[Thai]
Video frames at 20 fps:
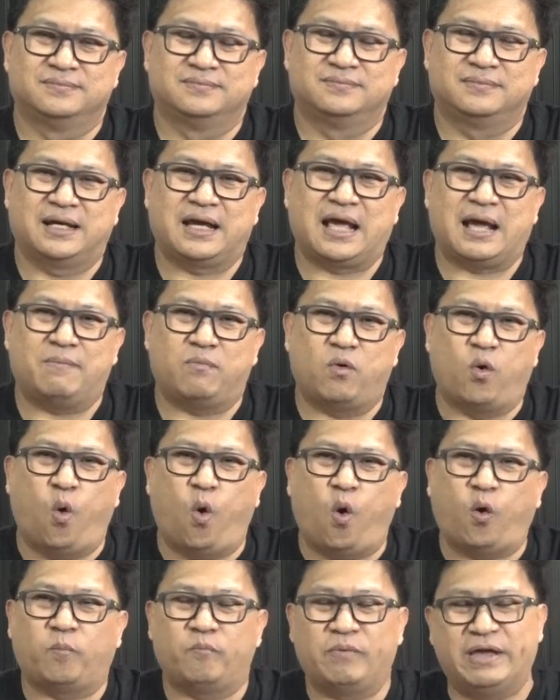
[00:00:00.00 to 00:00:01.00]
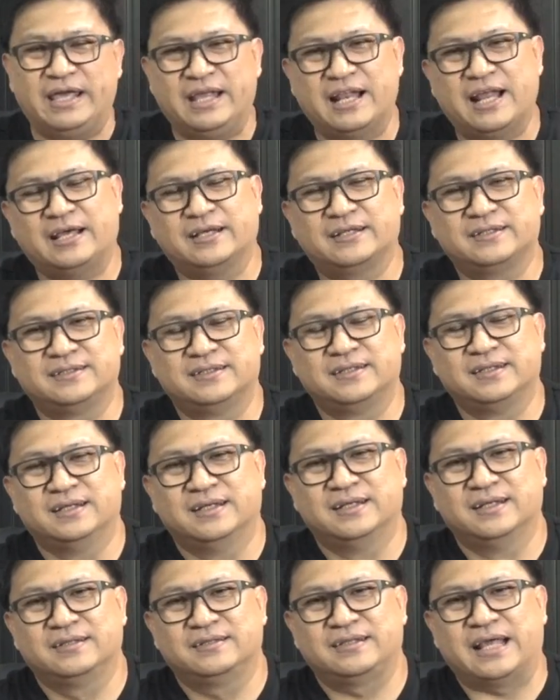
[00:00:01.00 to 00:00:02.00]
นะครับหปีแล้ว
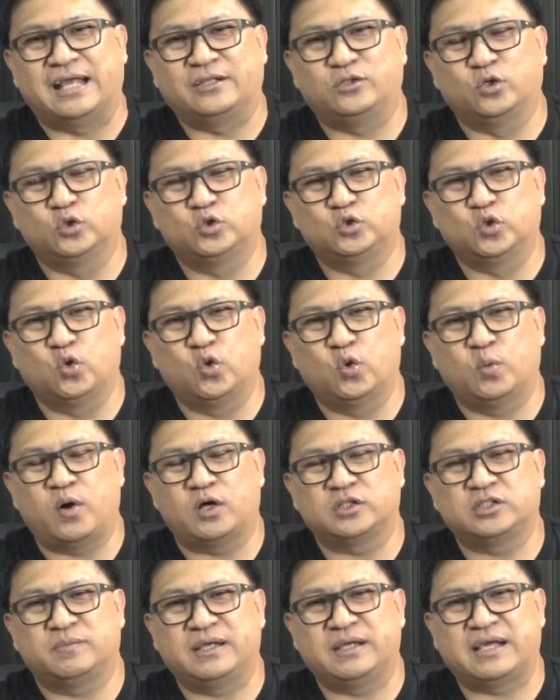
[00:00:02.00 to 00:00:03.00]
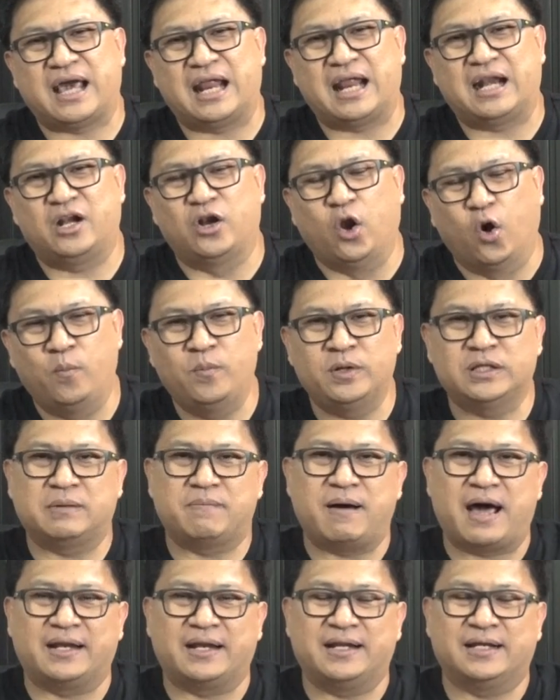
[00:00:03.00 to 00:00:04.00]
แต่จู่ๆพอจะมีการล้มรัฐ
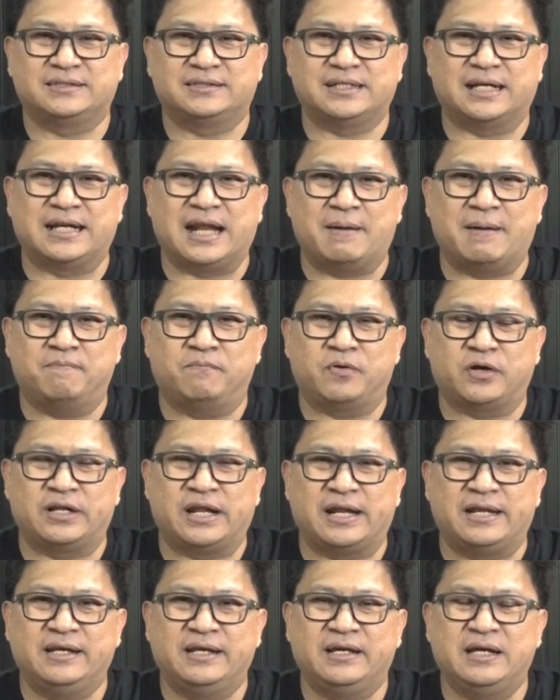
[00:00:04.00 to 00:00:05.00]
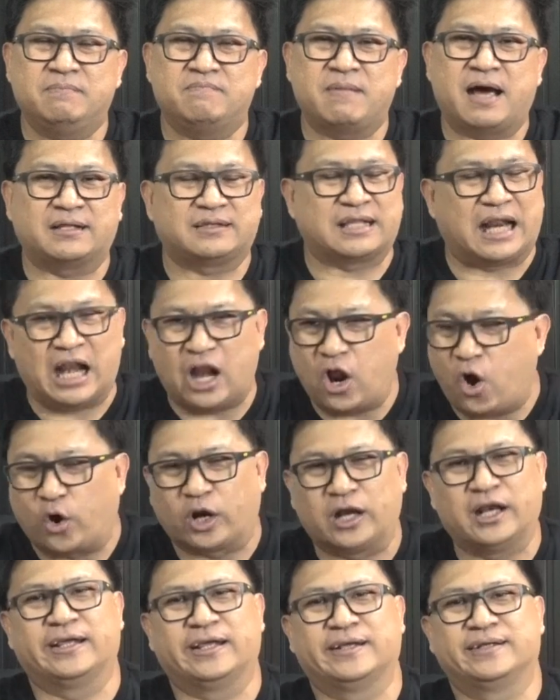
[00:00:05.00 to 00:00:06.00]
บาลเนี่ยจะนำประเด็นนี้ขึ้นมาตลอด
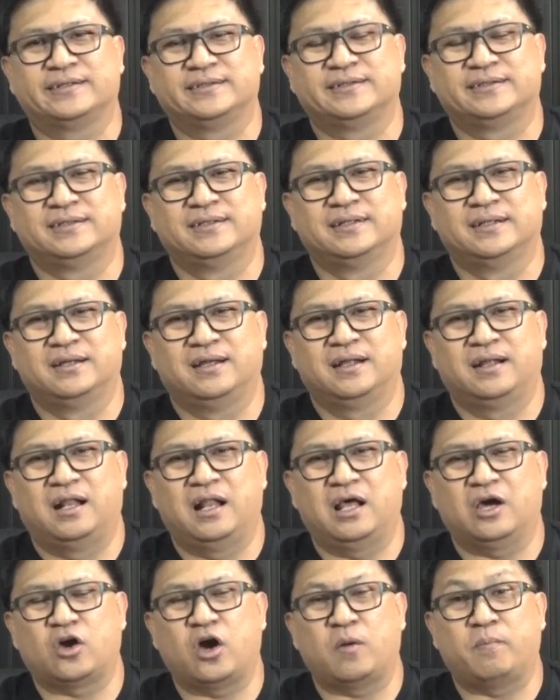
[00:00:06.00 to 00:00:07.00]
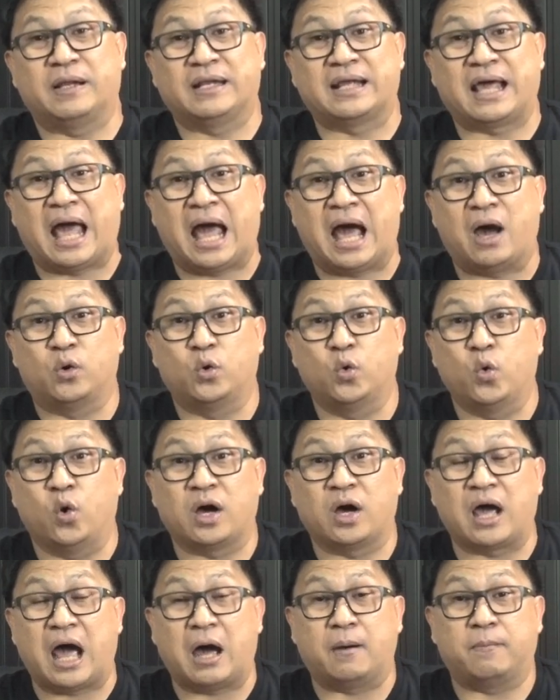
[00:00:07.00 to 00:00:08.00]
เลย แล้วก็เป็นข่าวลวง
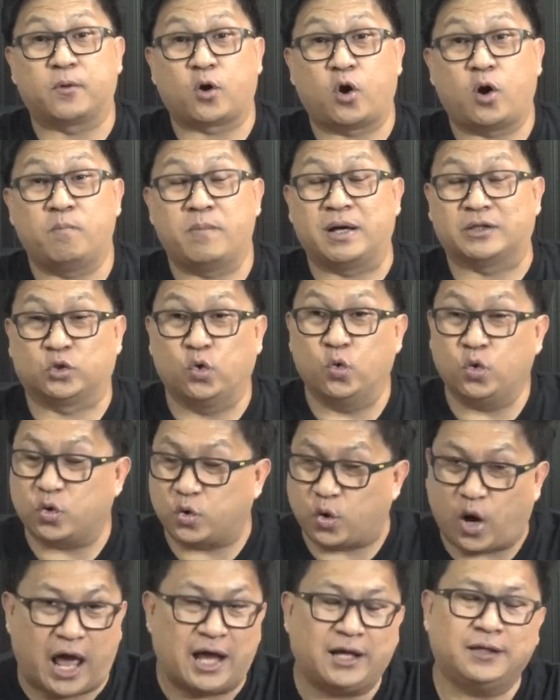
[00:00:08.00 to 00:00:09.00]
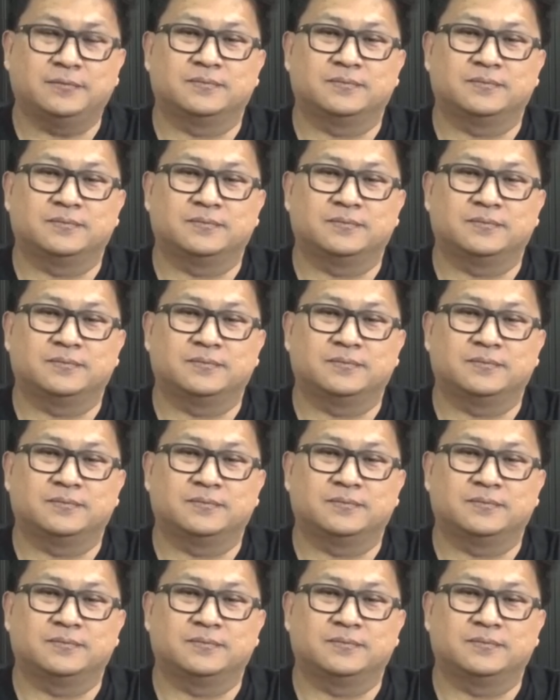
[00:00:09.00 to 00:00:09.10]
ข่าวปลอมมาทุกครั้ง